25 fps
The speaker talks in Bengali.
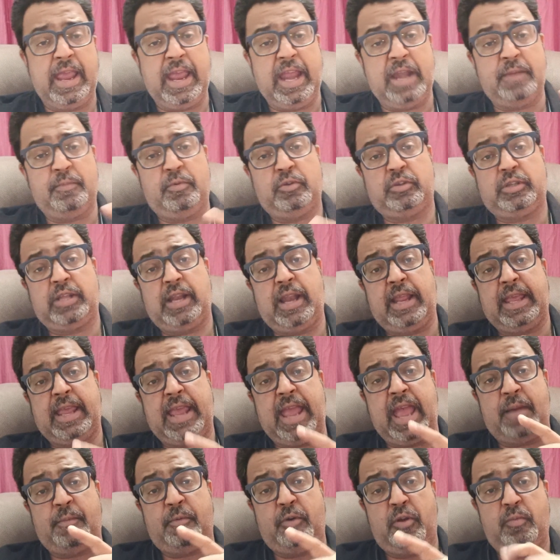এর মধ্যে নাকি
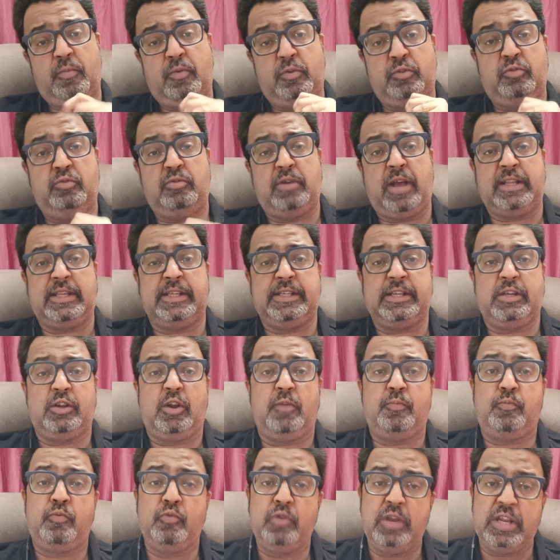এমন বন্দুক আছে
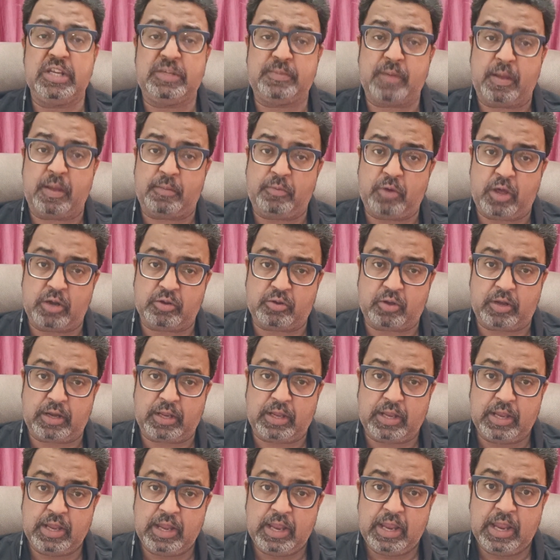যেগুলো পুলিশ ব্যবহার করে
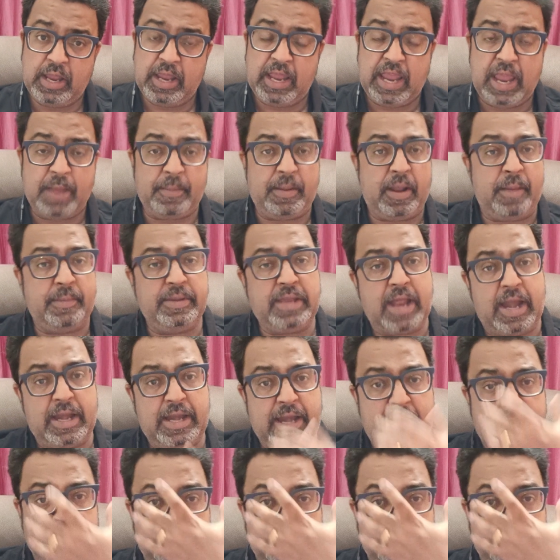এবার আমি জানি না